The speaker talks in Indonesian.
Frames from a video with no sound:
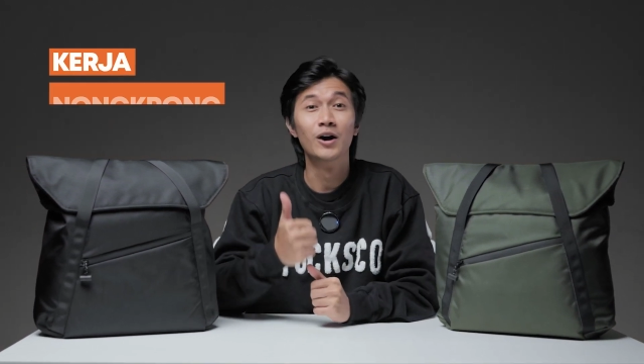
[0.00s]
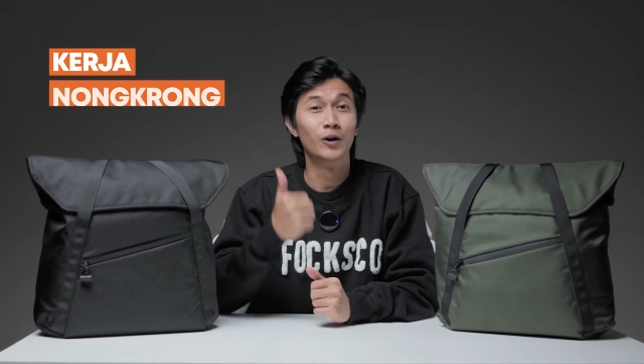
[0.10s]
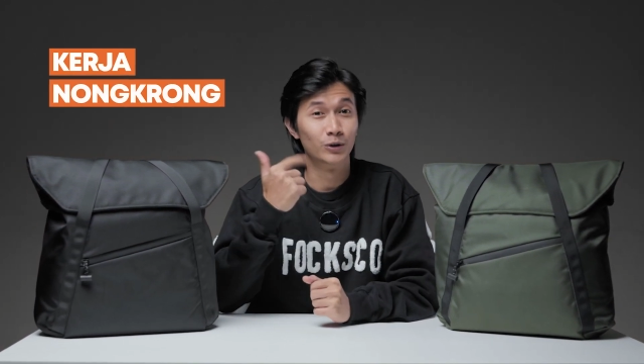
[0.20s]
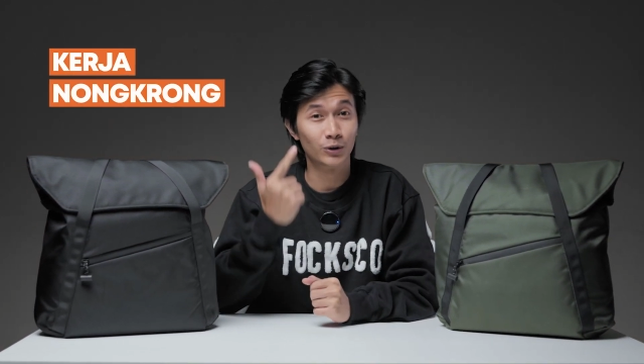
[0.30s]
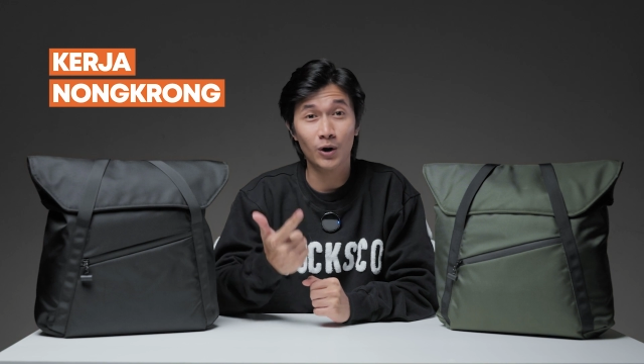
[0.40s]

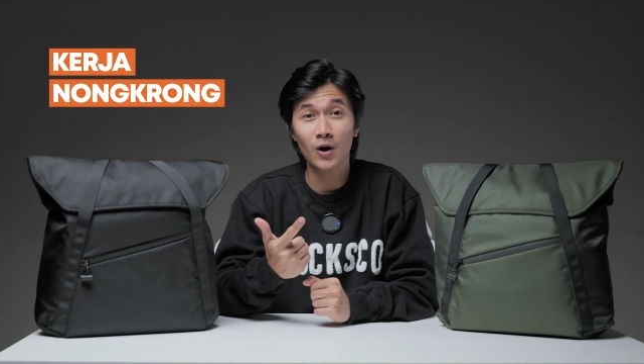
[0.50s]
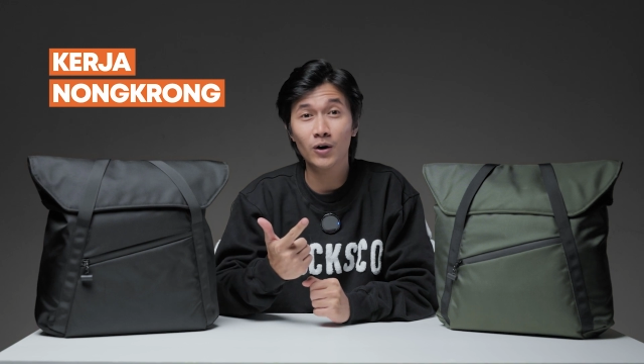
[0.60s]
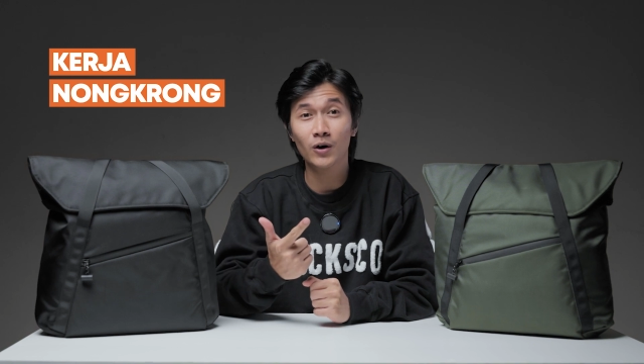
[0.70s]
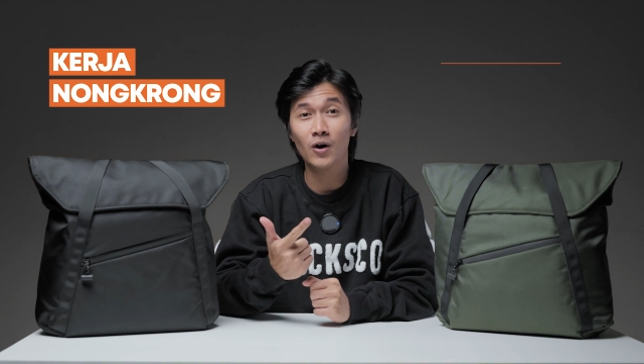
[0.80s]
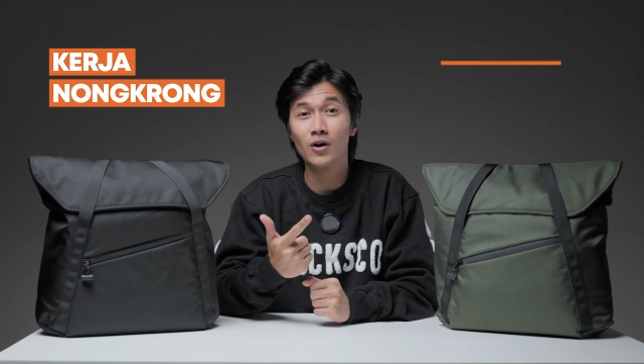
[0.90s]
untuk
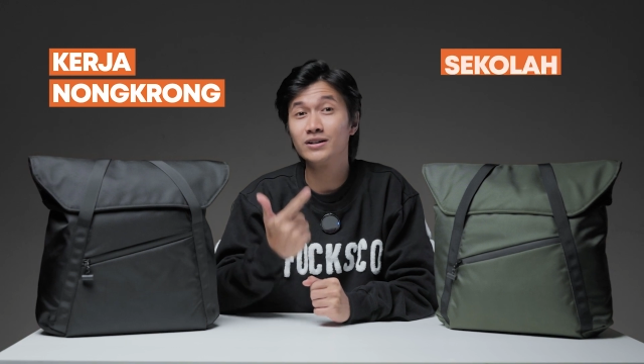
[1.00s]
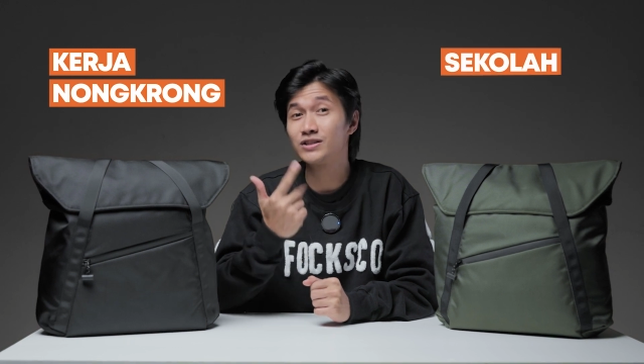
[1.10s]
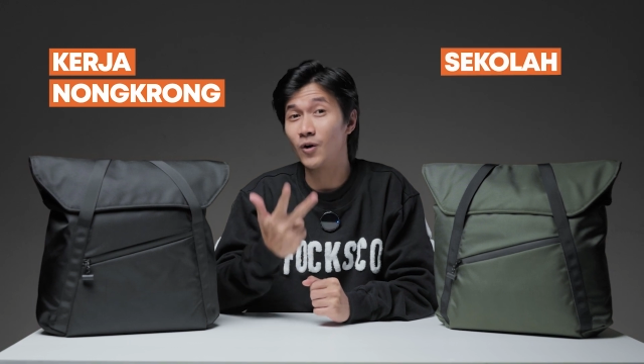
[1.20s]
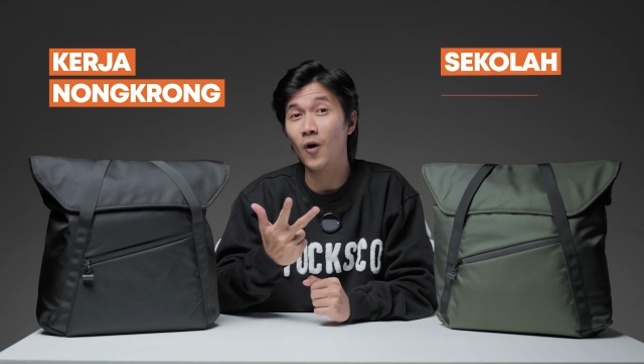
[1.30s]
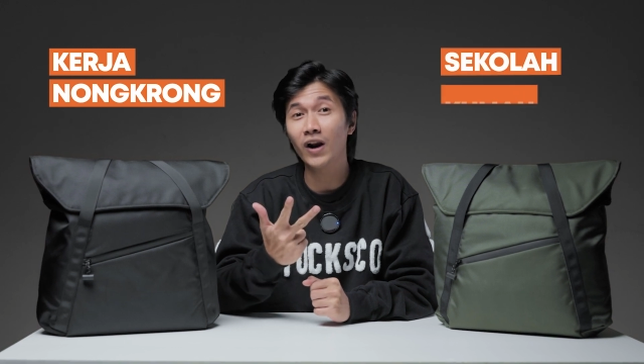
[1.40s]
nongkrong,
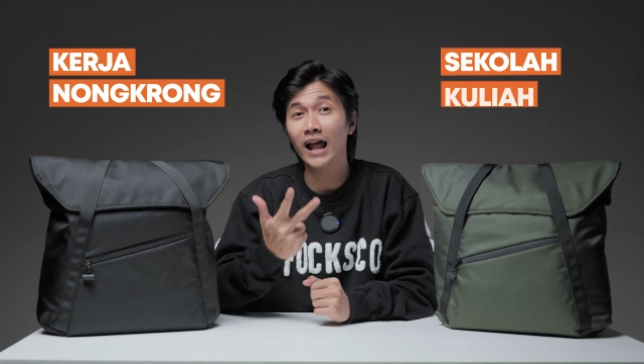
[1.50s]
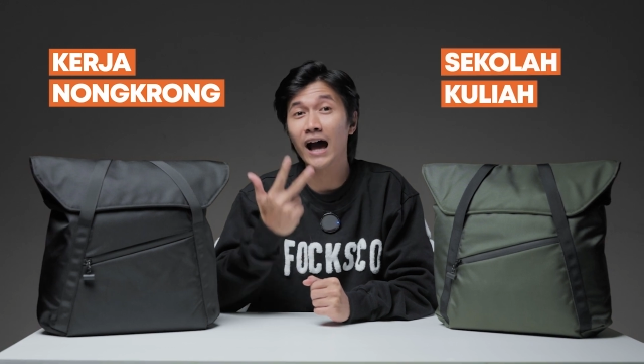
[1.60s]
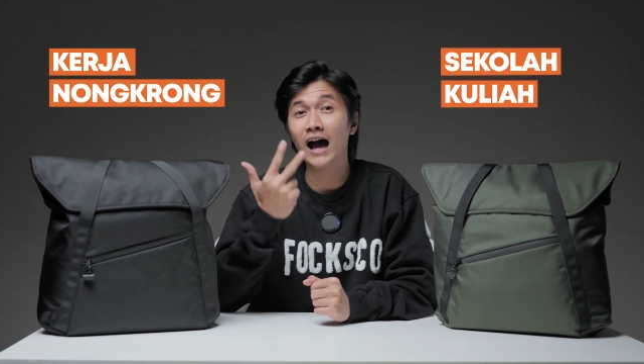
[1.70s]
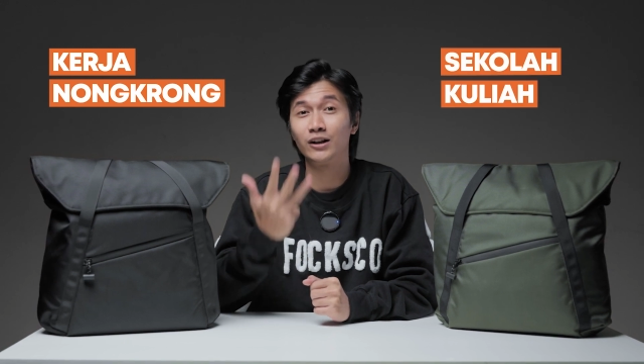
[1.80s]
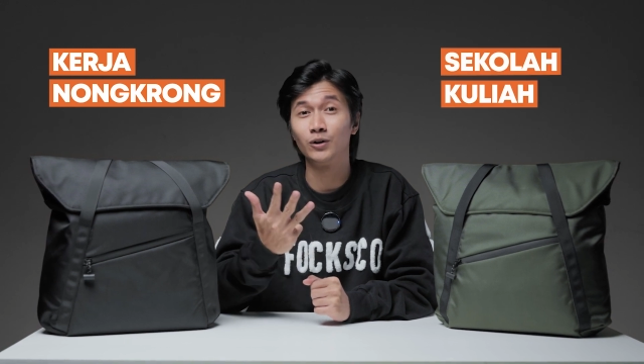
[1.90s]

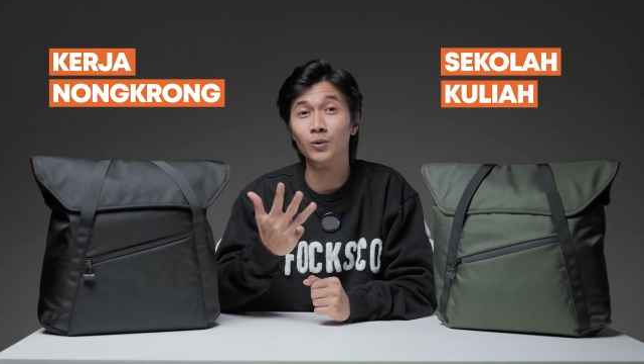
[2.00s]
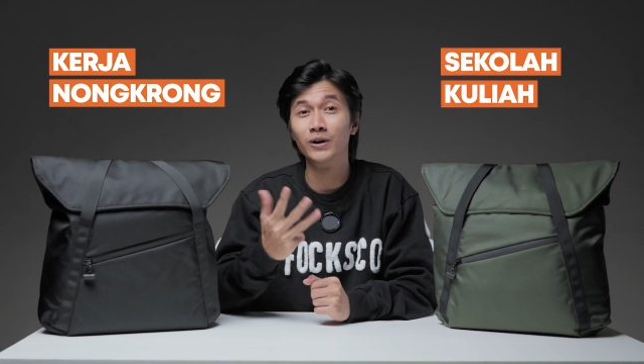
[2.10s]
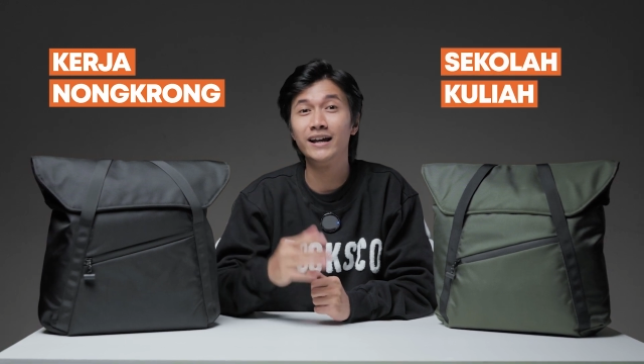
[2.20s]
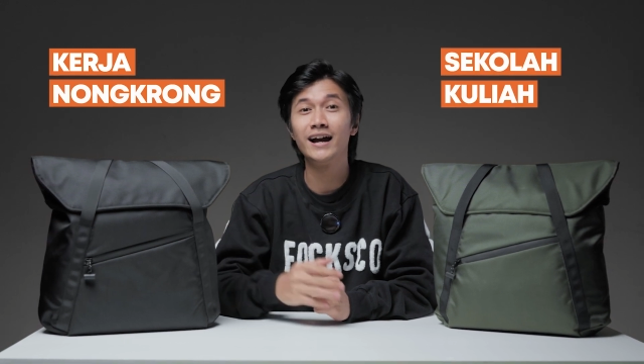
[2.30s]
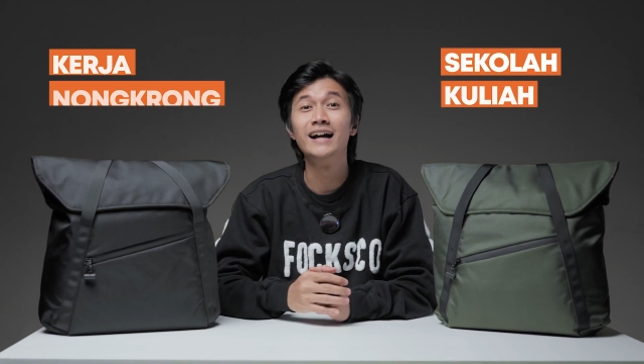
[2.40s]
sekolah, atau
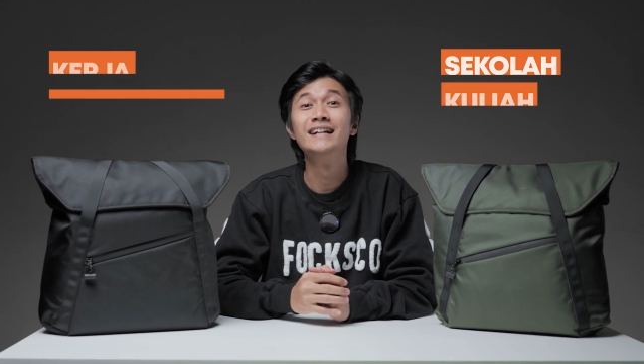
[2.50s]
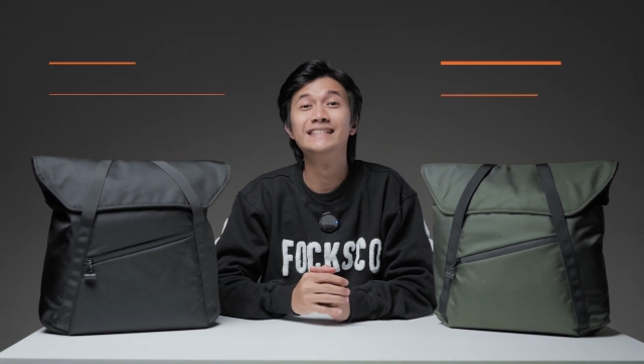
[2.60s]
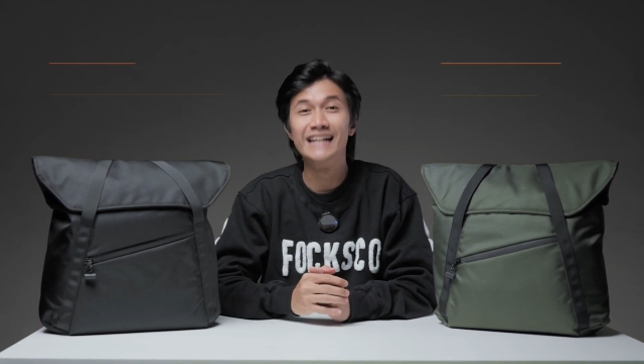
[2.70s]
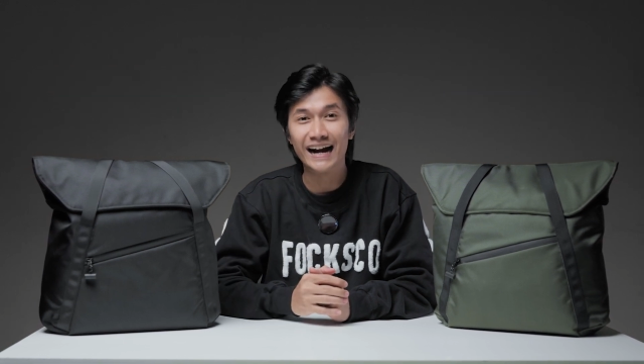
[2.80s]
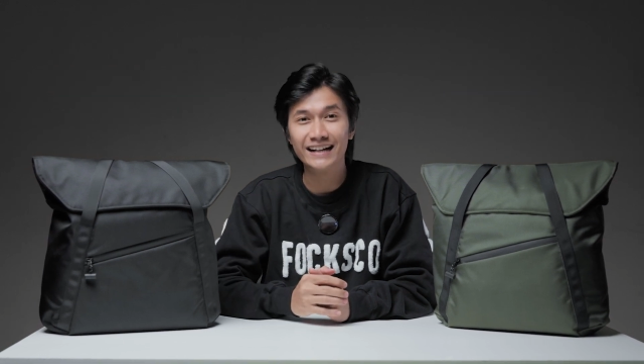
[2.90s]
kuliah,
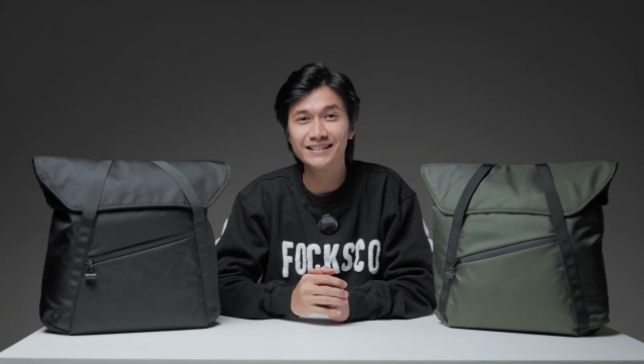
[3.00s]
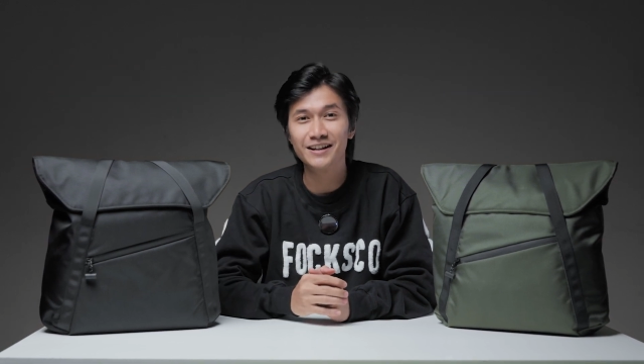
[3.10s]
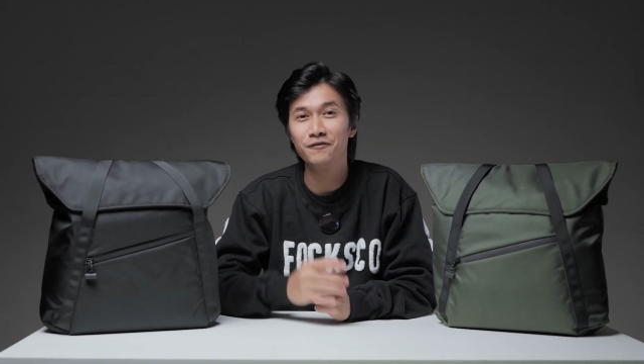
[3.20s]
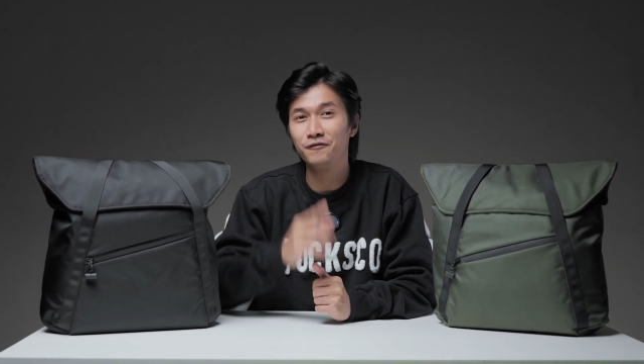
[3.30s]
jangan skip